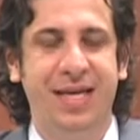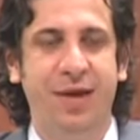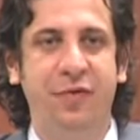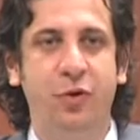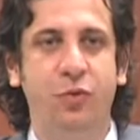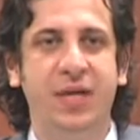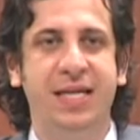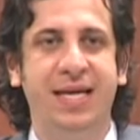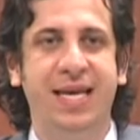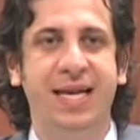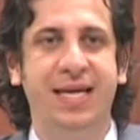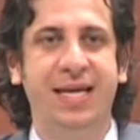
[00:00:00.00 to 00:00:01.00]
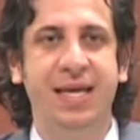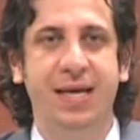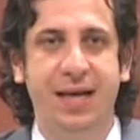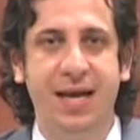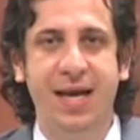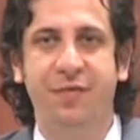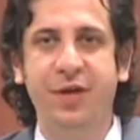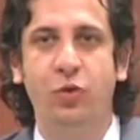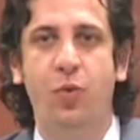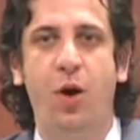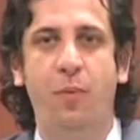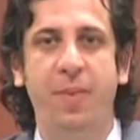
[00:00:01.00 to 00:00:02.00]
que é a figura daquele que,
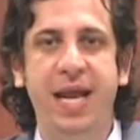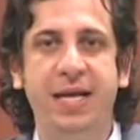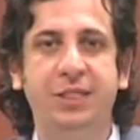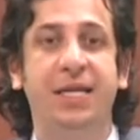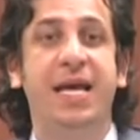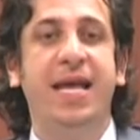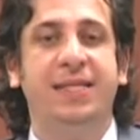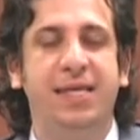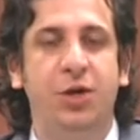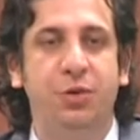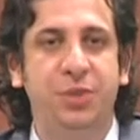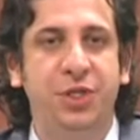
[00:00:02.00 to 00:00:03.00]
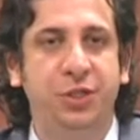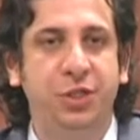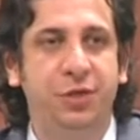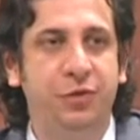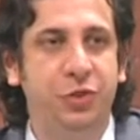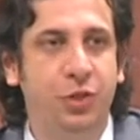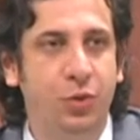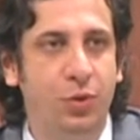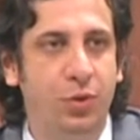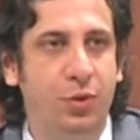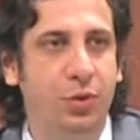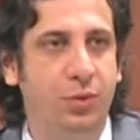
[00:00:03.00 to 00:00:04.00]
eventualmente e sem objetivo de
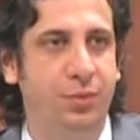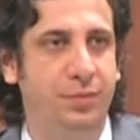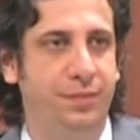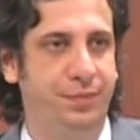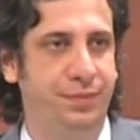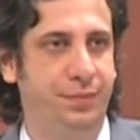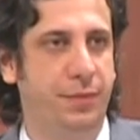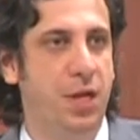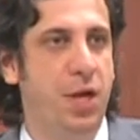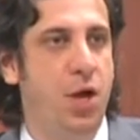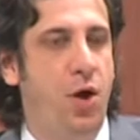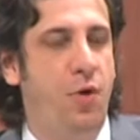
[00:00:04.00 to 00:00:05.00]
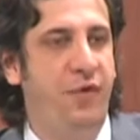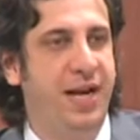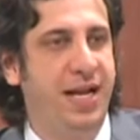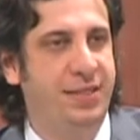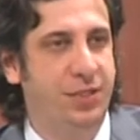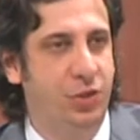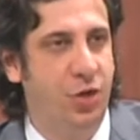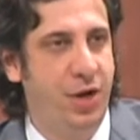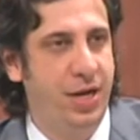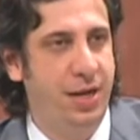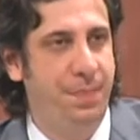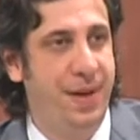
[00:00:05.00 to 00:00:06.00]
lucro, oferece
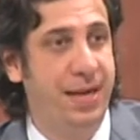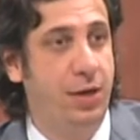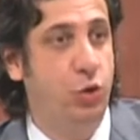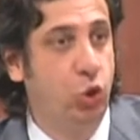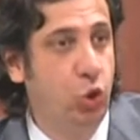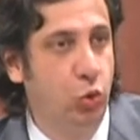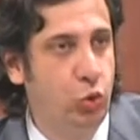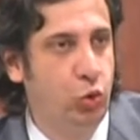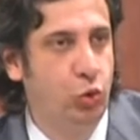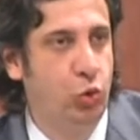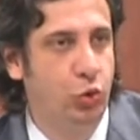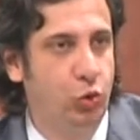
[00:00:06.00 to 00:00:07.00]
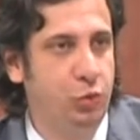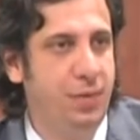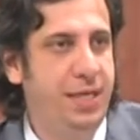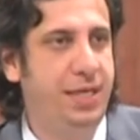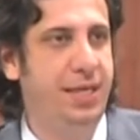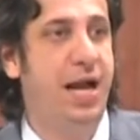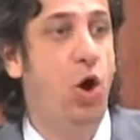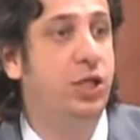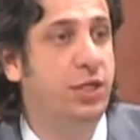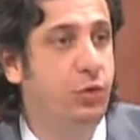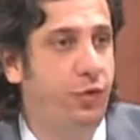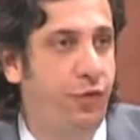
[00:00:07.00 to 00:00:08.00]
droga para juntos consumirem, a
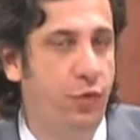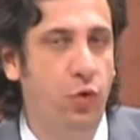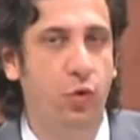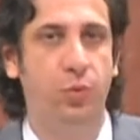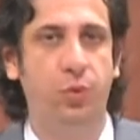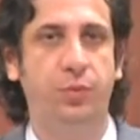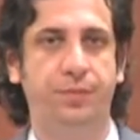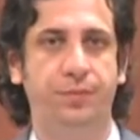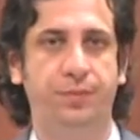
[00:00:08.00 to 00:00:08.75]
roda do fumo.